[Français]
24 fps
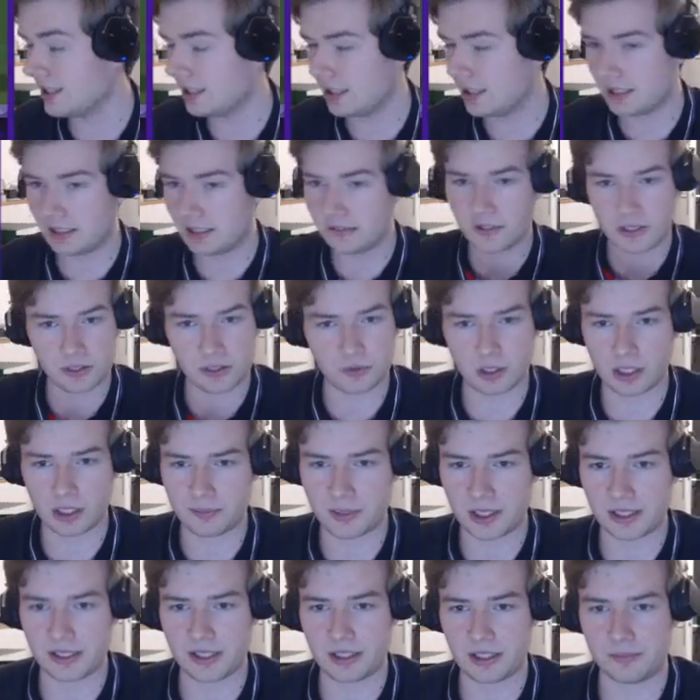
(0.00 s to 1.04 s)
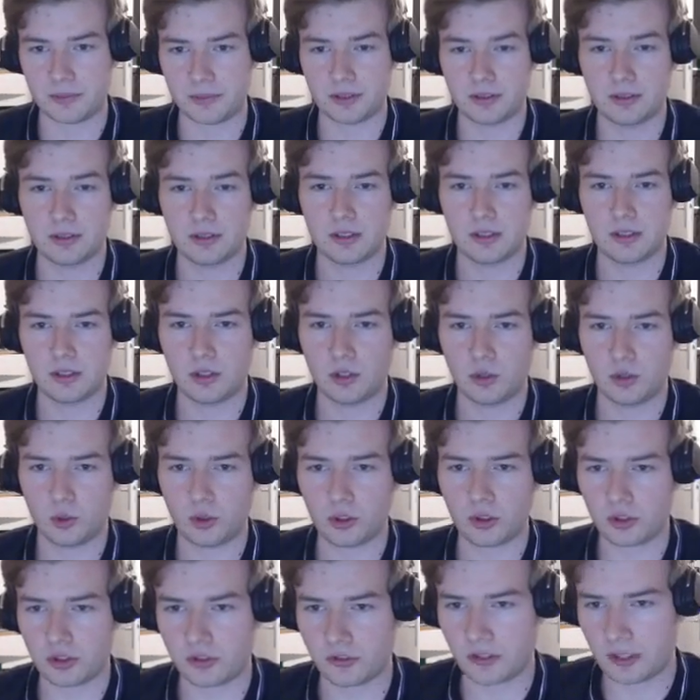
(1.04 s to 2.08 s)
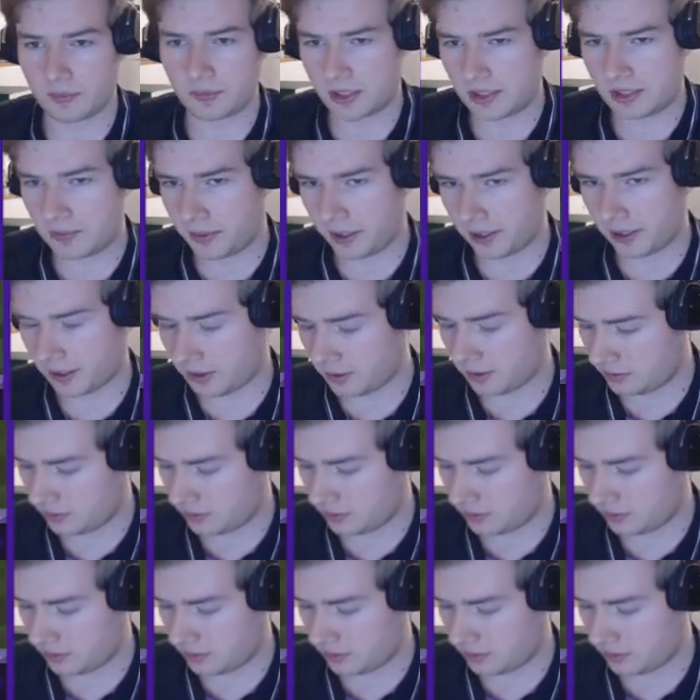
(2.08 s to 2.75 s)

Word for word: il va y avoir un mind game. Le lance-flamme qui part.